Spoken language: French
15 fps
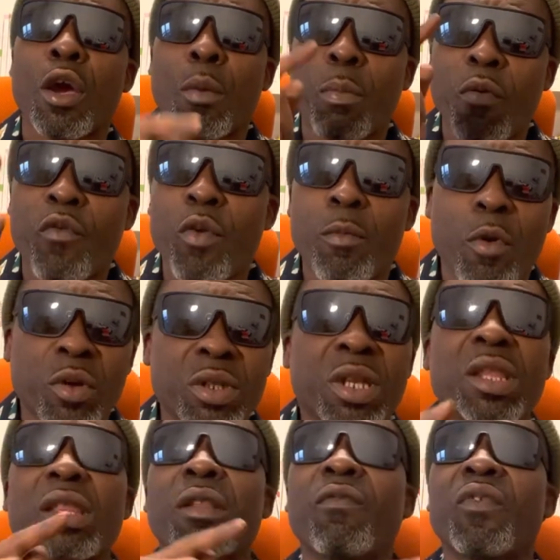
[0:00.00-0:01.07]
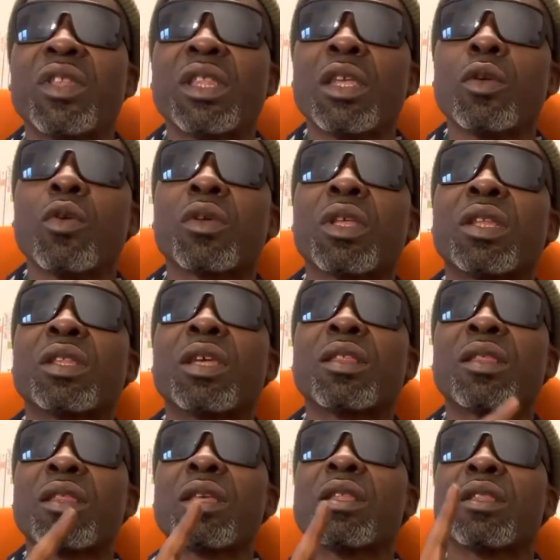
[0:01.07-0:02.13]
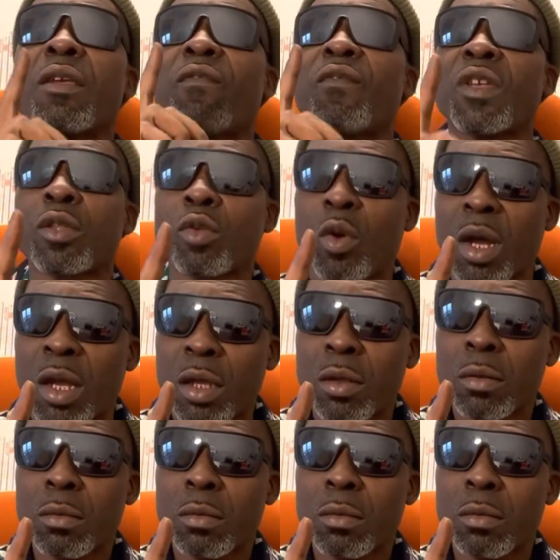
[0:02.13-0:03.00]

pour vous montrer cette vidéo qui est un signe de victoire.